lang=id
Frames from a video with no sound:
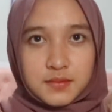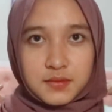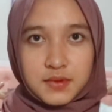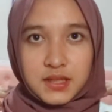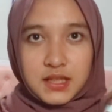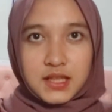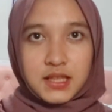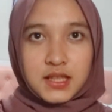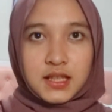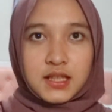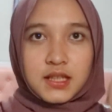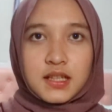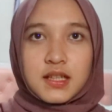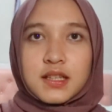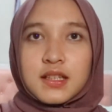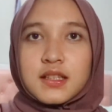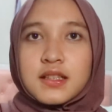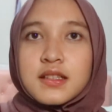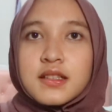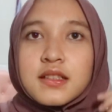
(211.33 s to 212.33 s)
gini
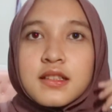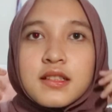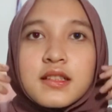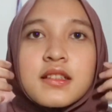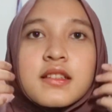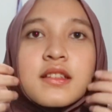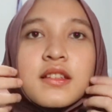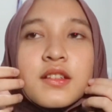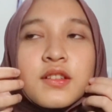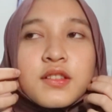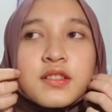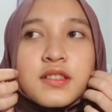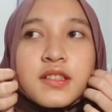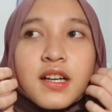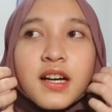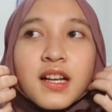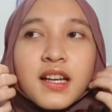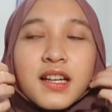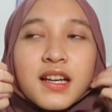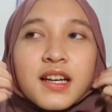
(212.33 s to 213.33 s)
terus
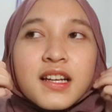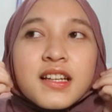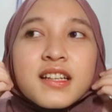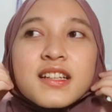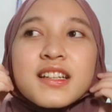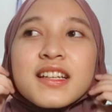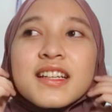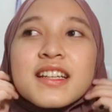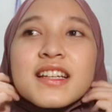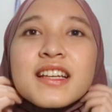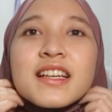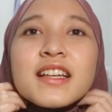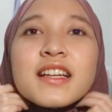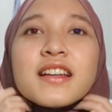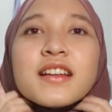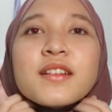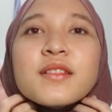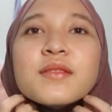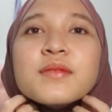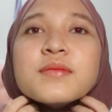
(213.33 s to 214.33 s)
kalian
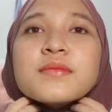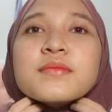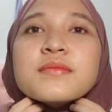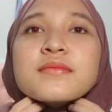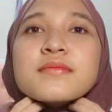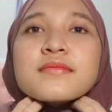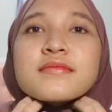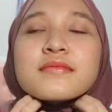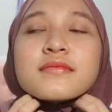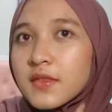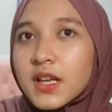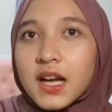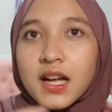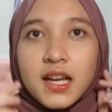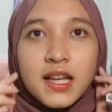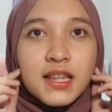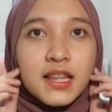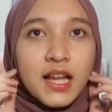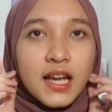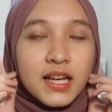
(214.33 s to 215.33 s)
giniin
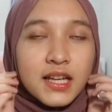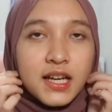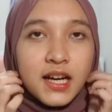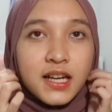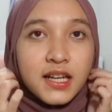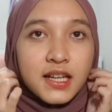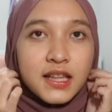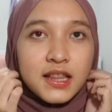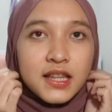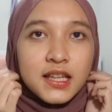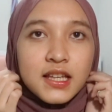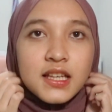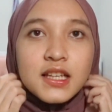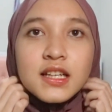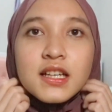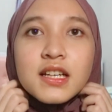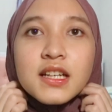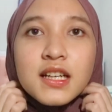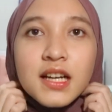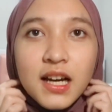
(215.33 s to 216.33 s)
pengen tarikan nanti
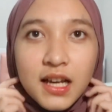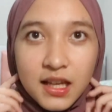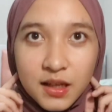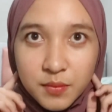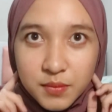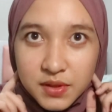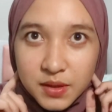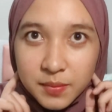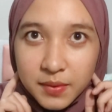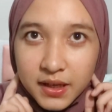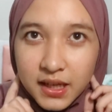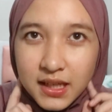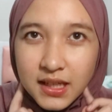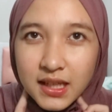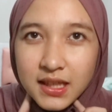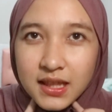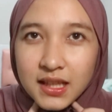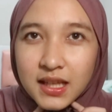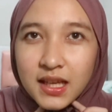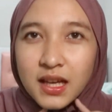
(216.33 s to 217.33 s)
kalian bisa pakai
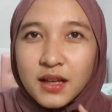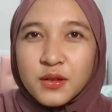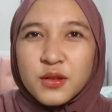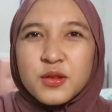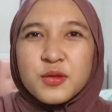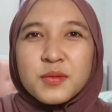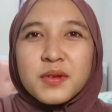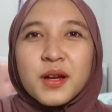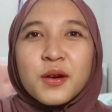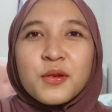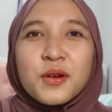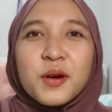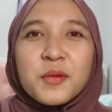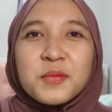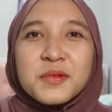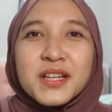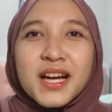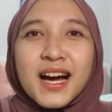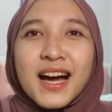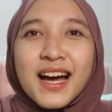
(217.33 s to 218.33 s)
anting kayak gitu cuman aku nggak
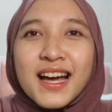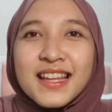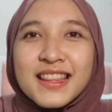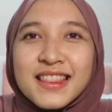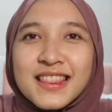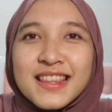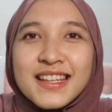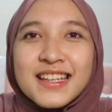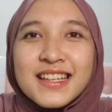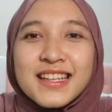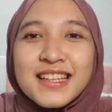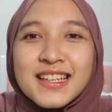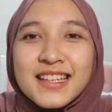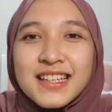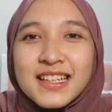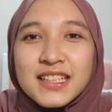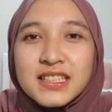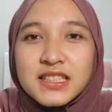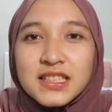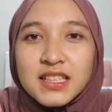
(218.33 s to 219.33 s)
punya anting
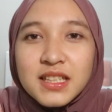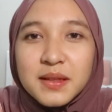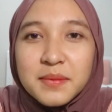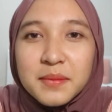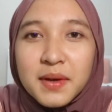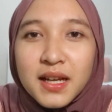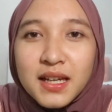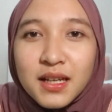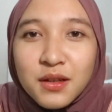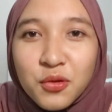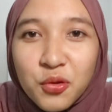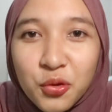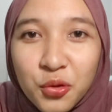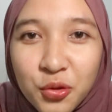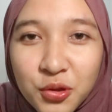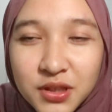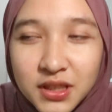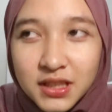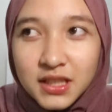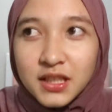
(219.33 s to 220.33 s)
jadi gimana
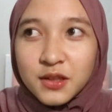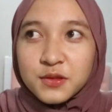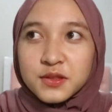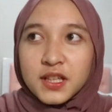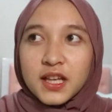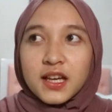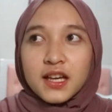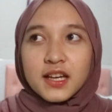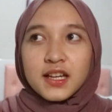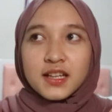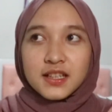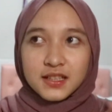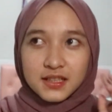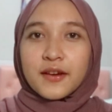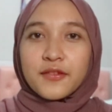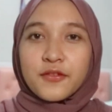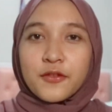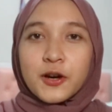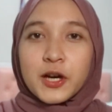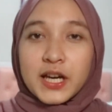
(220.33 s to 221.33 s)
dong jadi nggak usah ya
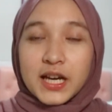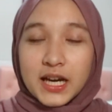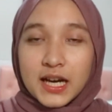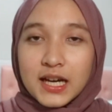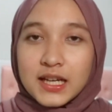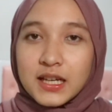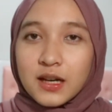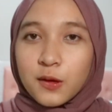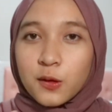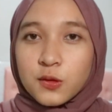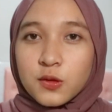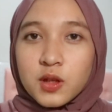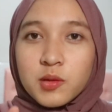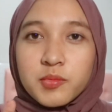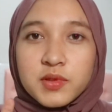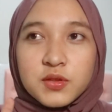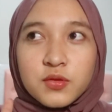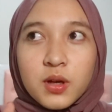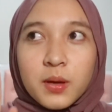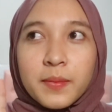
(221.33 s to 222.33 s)
FYI aku tuh
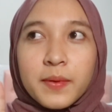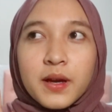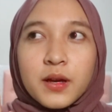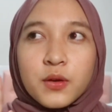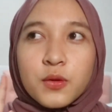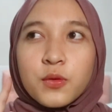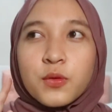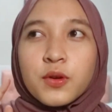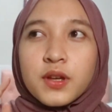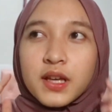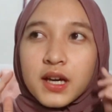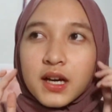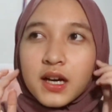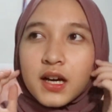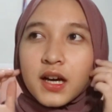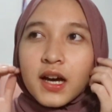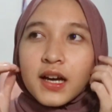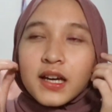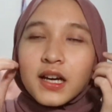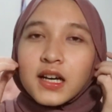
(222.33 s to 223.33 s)
lebih suka pakai kerudung yang
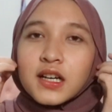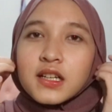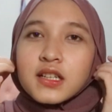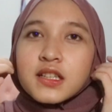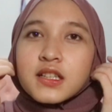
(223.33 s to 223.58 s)
kayak